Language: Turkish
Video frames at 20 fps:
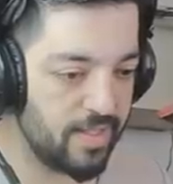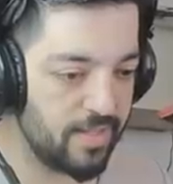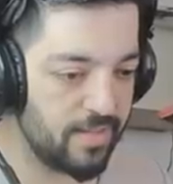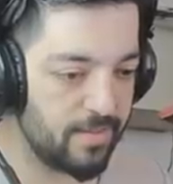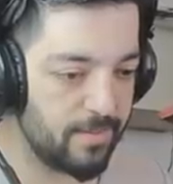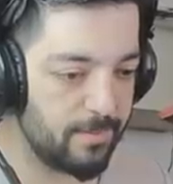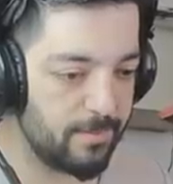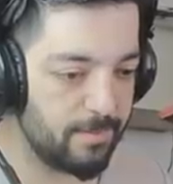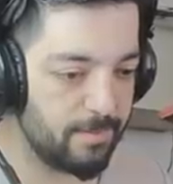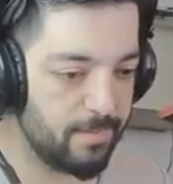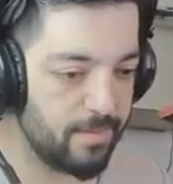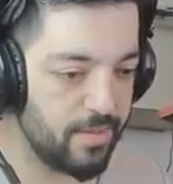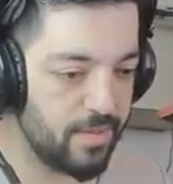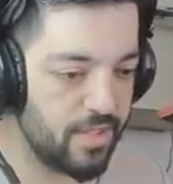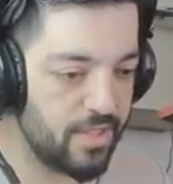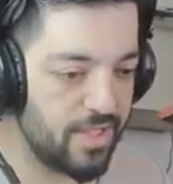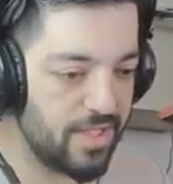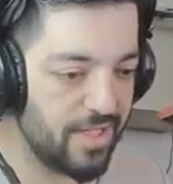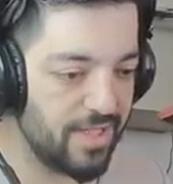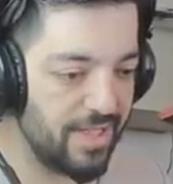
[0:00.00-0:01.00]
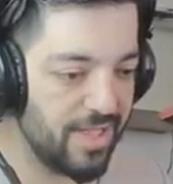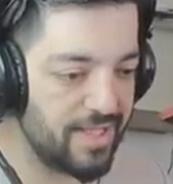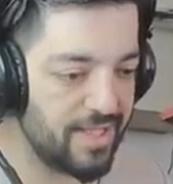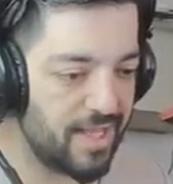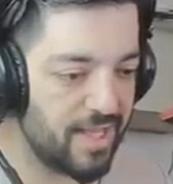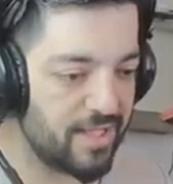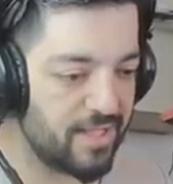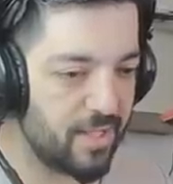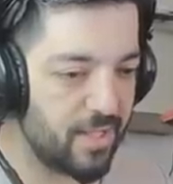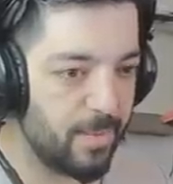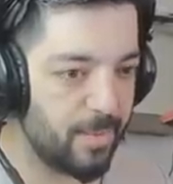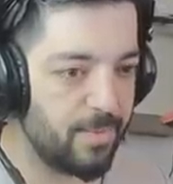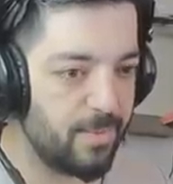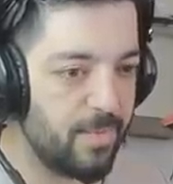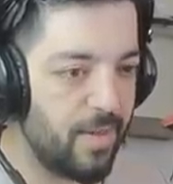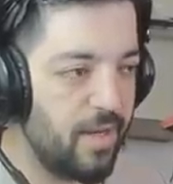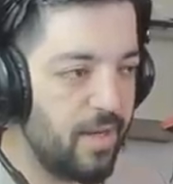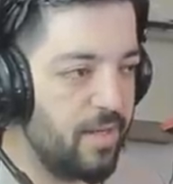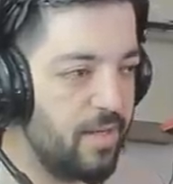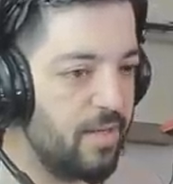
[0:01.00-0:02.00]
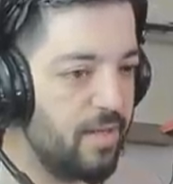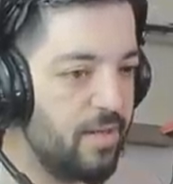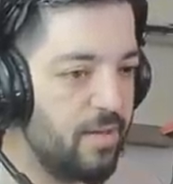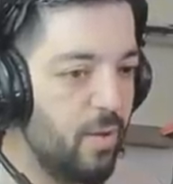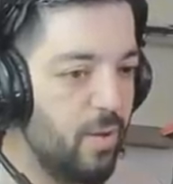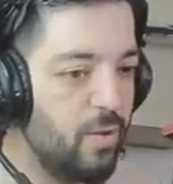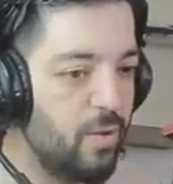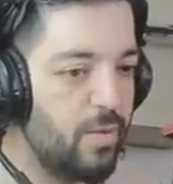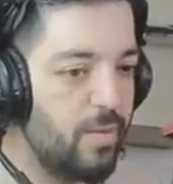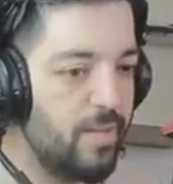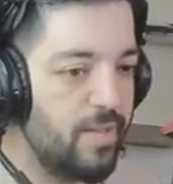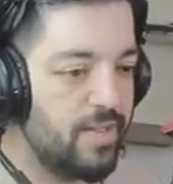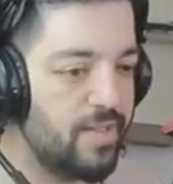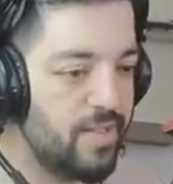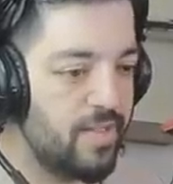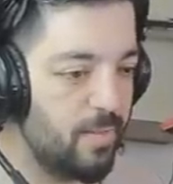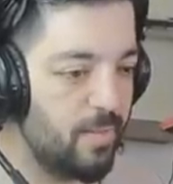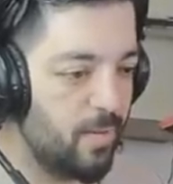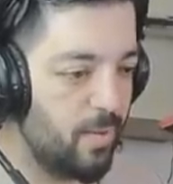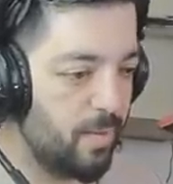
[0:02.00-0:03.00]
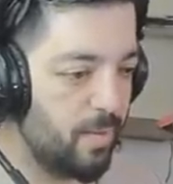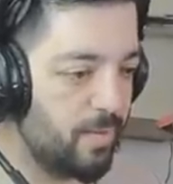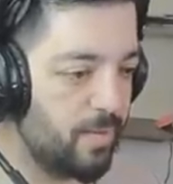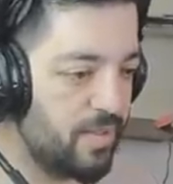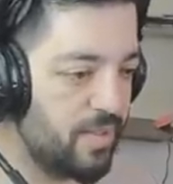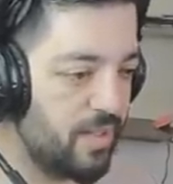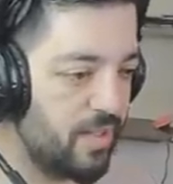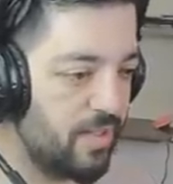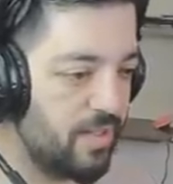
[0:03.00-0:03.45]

Aslında canını azaltacağım. Hani öldürmek istemiyorum.